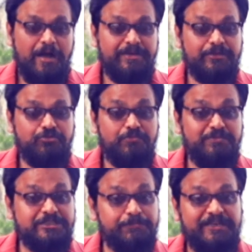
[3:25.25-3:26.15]
আমরা কিন্তু
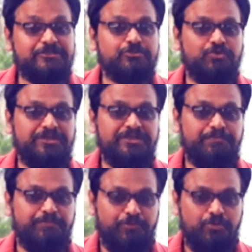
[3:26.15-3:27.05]
মিসপ্লেস করে
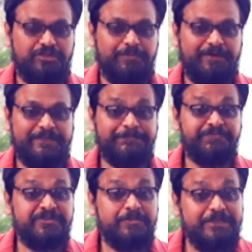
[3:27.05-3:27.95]
হতে পারে
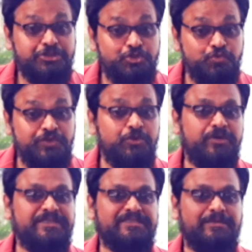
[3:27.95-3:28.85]
বা চুরি
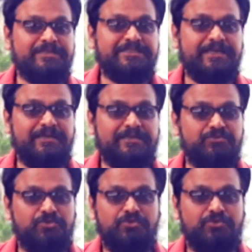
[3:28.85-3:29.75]
হয়ে যাবার জায়গা
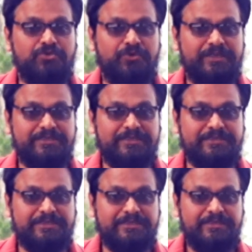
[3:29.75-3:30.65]
কিন্তু লক্ষ্য করা
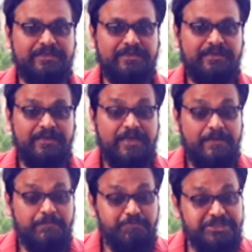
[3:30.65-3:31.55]
যাচ্ছে
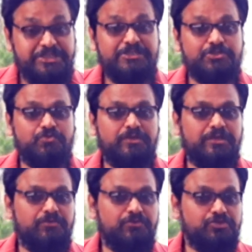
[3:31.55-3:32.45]
বিশেষ করে
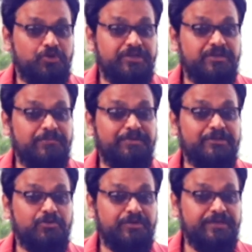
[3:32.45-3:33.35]
কিন্তু ছয় নাম্বার
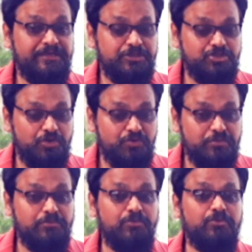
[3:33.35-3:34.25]
ঘরে যখন
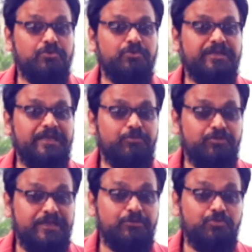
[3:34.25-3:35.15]
মঙ্গল এবং
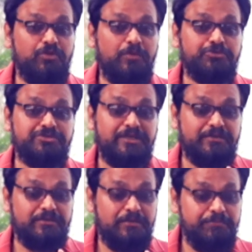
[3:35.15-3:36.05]
কেতুর
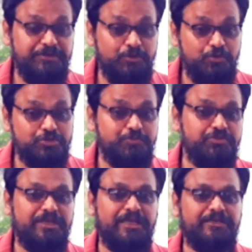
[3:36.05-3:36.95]
অবস্থান
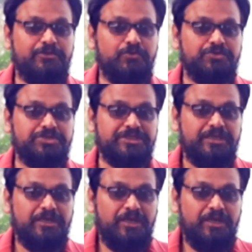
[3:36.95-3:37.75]
বৃহস্পতিকে হিট করছে